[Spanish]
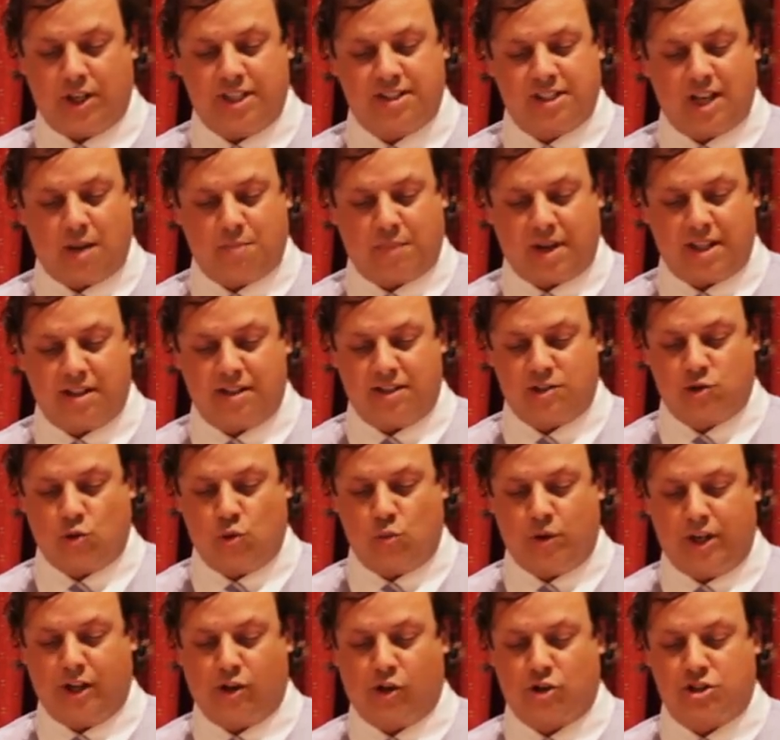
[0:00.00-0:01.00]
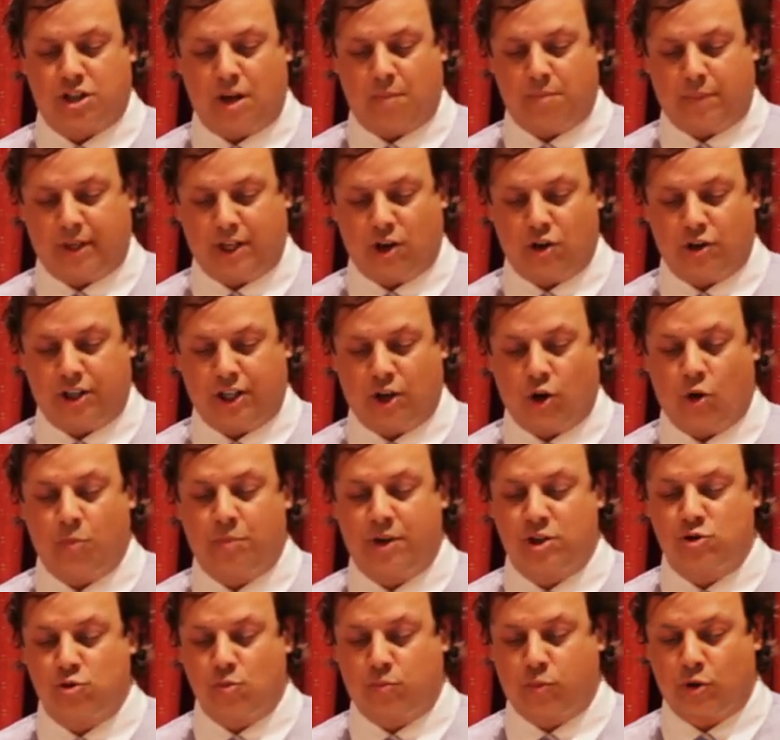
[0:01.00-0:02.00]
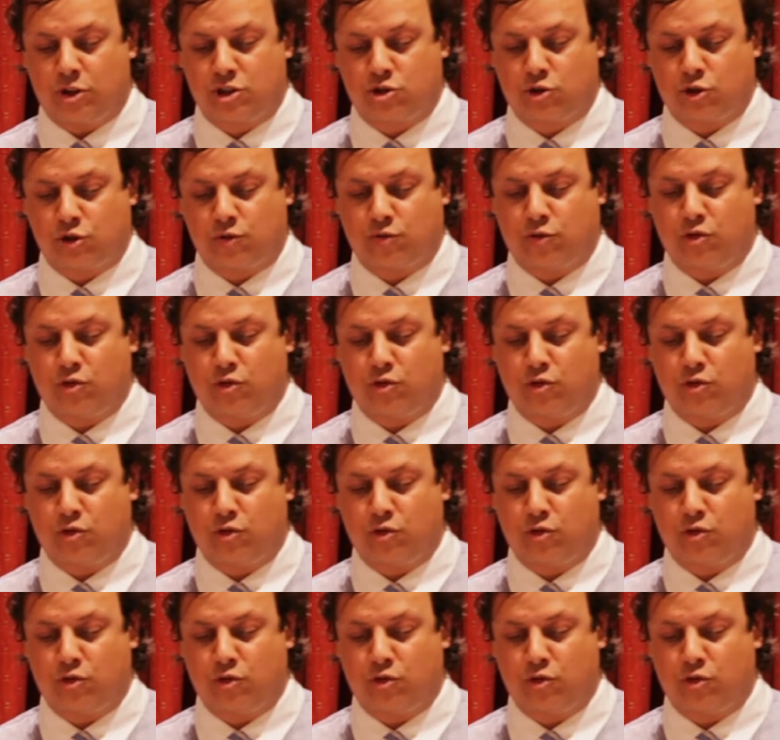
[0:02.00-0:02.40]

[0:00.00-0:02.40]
es capaz de descubrir los a priori o presupuestos